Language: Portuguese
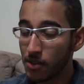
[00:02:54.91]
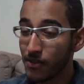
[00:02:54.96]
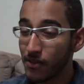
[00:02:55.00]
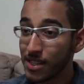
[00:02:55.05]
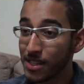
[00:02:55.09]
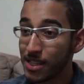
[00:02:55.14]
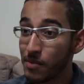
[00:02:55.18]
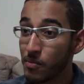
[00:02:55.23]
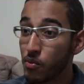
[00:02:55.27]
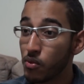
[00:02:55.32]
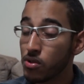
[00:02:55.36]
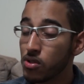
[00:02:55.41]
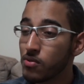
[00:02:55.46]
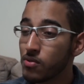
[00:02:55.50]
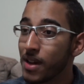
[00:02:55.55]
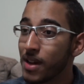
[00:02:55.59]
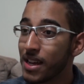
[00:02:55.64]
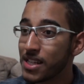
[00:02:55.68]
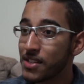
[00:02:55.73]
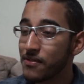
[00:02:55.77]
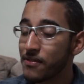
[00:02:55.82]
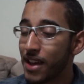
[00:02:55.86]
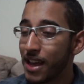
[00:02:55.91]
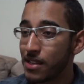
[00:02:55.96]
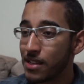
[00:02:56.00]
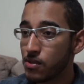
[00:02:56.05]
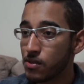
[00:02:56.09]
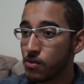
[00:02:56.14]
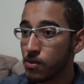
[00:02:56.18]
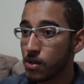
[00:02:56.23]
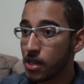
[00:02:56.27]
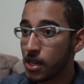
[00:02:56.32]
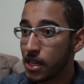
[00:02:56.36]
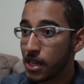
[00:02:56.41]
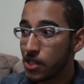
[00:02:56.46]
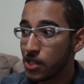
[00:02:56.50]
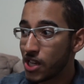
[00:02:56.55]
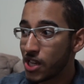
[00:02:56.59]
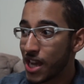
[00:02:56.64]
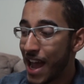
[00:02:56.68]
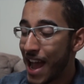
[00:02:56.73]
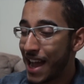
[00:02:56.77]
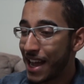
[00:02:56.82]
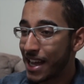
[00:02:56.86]
Então vai ser muito mais fácil o
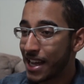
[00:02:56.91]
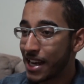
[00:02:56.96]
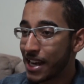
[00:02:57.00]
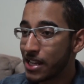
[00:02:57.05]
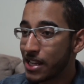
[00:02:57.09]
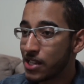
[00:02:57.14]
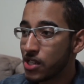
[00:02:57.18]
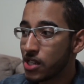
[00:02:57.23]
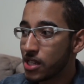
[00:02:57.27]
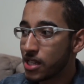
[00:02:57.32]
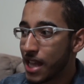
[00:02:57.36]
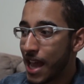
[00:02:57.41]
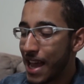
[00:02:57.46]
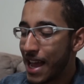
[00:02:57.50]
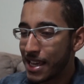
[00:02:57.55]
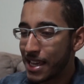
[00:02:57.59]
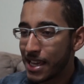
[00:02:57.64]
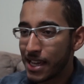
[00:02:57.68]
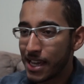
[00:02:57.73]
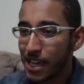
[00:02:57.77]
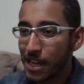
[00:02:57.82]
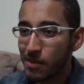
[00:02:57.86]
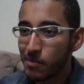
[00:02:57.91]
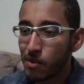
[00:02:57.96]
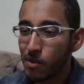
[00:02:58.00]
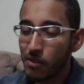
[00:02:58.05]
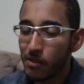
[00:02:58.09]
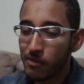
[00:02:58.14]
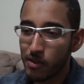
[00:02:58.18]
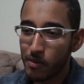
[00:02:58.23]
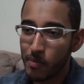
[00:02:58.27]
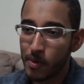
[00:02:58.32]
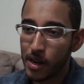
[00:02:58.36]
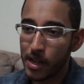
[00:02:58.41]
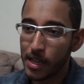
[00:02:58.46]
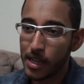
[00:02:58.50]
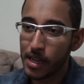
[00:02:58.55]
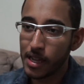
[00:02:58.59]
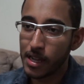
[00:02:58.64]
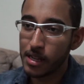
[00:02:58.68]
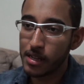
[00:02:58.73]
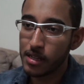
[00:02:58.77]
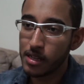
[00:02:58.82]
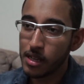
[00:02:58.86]
cliente acreditar que aquele imóvel é
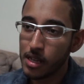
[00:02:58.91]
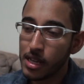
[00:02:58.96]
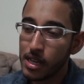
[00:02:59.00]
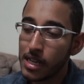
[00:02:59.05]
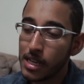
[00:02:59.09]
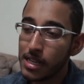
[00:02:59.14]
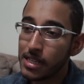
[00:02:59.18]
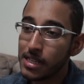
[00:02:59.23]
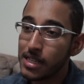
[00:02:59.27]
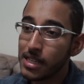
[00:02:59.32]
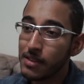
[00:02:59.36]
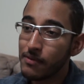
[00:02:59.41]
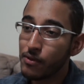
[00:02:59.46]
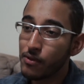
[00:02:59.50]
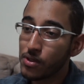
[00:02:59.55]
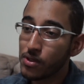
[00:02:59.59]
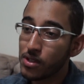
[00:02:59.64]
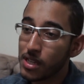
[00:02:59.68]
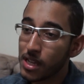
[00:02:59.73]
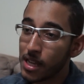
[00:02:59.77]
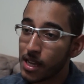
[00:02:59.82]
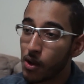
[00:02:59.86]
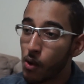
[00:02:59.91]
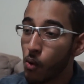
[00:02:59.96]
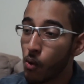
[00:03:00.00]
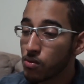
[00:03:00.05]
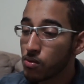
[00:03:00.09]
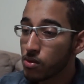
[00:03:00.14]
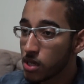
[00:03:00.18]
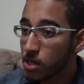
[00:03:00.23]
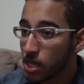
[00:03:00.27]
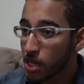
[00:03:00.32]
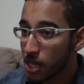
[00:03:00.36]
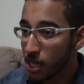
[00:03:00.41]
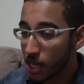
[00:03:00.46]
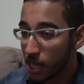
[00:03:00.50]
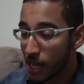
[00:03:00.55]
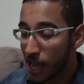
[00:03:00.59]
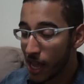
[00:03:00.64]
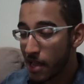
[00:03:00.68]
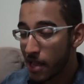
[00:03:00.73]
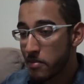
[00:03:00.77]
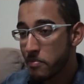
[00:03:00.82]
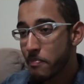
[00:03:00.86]
para ele se você
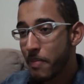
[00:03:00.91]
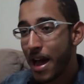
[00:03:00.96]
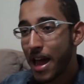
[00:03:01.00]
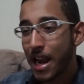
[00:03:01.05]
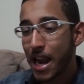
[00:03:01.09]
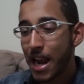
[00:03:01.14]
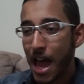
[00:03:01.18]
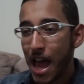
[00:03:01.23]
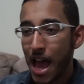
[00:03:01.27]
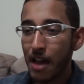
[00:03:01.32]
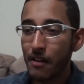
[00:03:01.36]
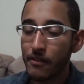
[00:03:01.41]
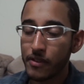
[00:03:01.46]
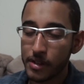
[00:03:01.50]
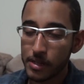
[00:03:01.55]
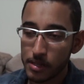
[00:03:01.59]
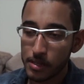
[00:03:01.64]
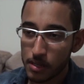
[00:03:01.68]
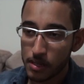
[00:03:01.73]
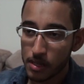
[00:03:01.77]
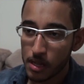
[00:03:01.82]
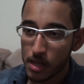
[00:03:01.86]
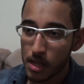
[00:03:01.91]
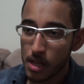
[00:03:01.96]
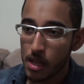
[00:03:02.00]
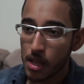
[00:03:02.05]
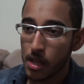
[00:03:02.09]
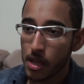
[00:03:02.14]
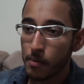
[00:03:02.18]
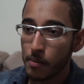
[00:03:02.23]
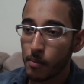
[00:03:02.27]
conseguir em palavras